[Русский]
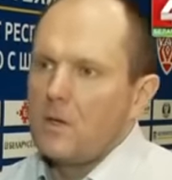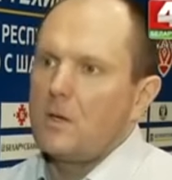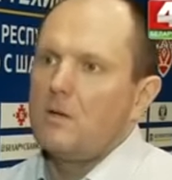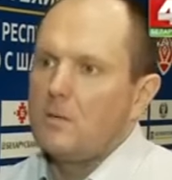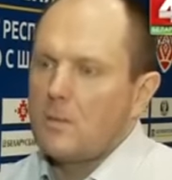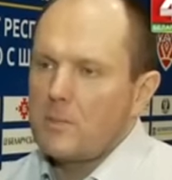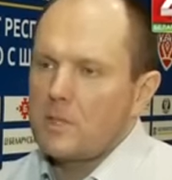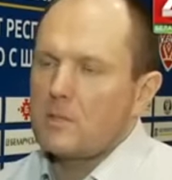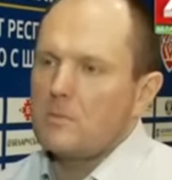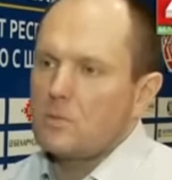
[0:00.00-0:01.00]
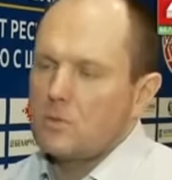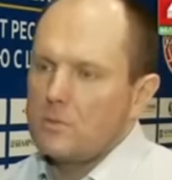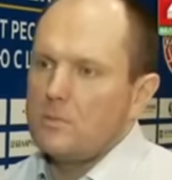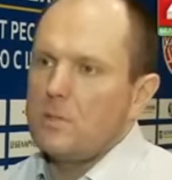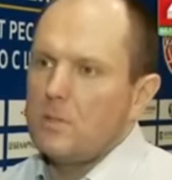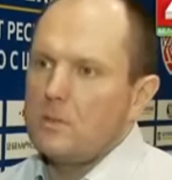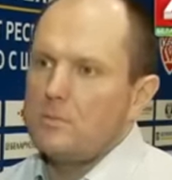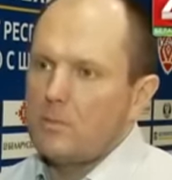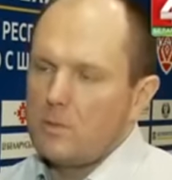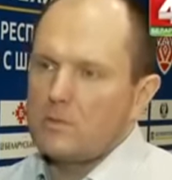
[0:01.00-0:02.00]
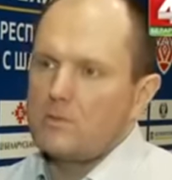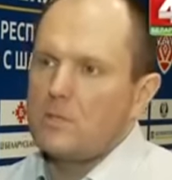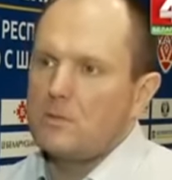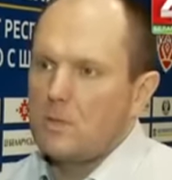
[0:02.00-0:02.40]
голевыми моментами, чтобы было побольше взятий